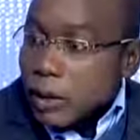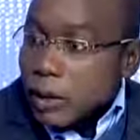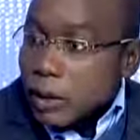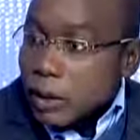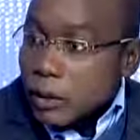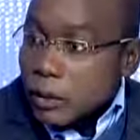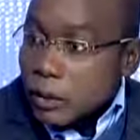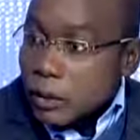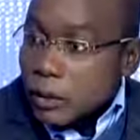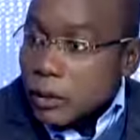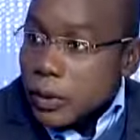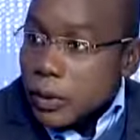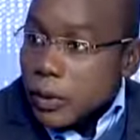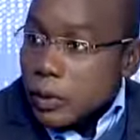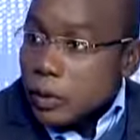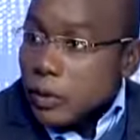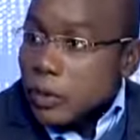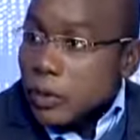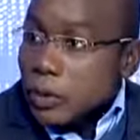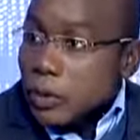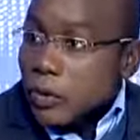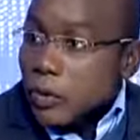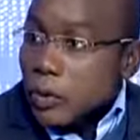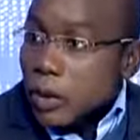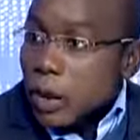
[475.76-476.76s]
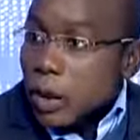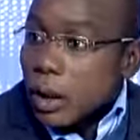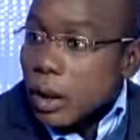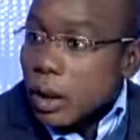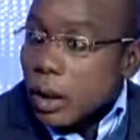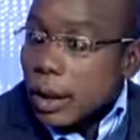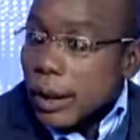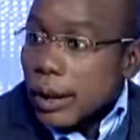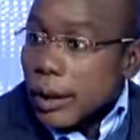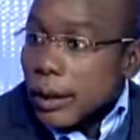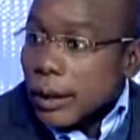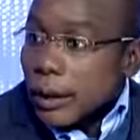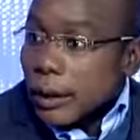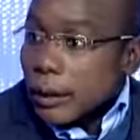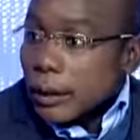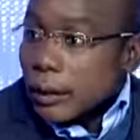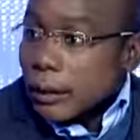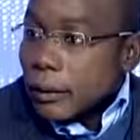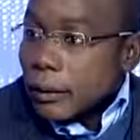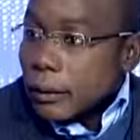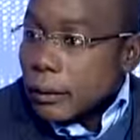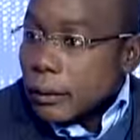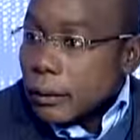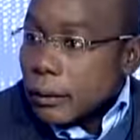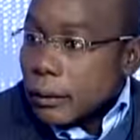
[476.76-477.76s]
ont été adoptées en Côte d'Ivoire
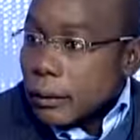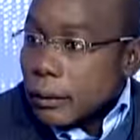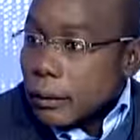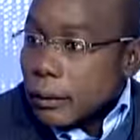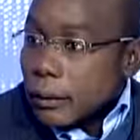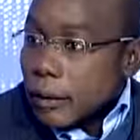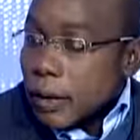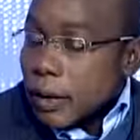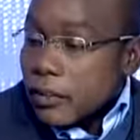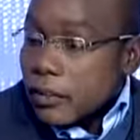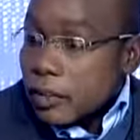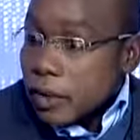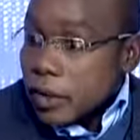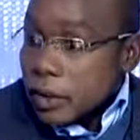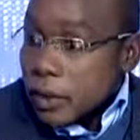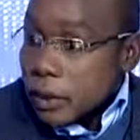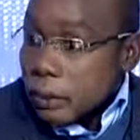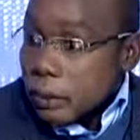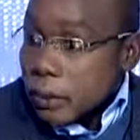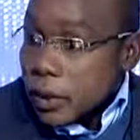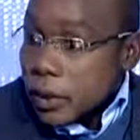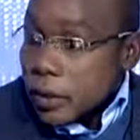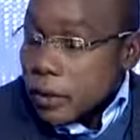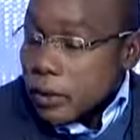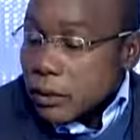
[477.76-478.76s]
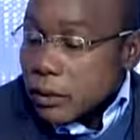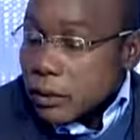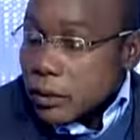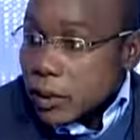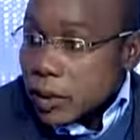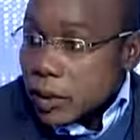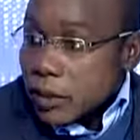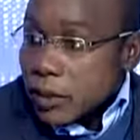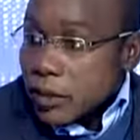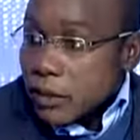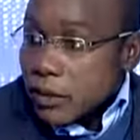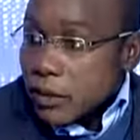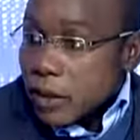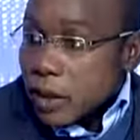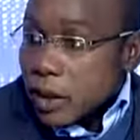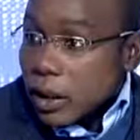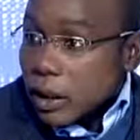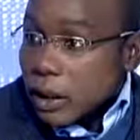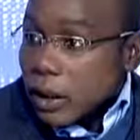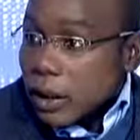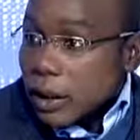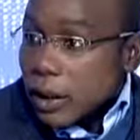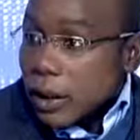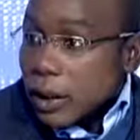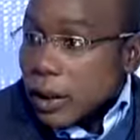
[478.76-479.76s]
avec des peines très
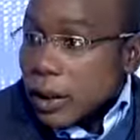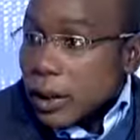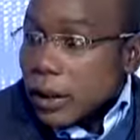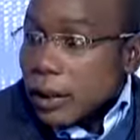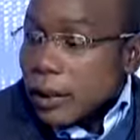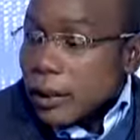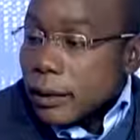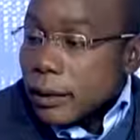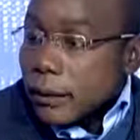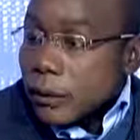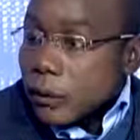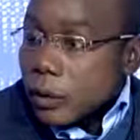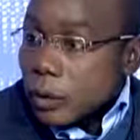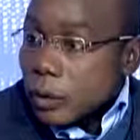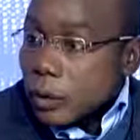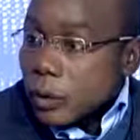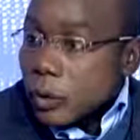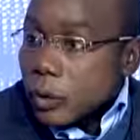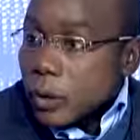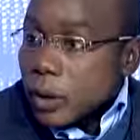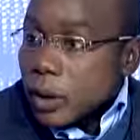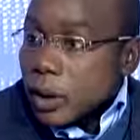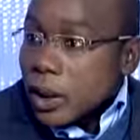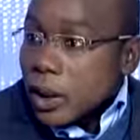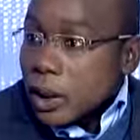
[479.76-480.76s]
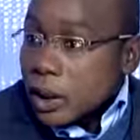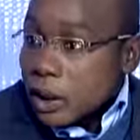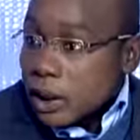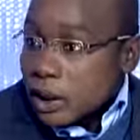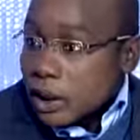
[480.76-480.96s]
sévères aujourd'hui, il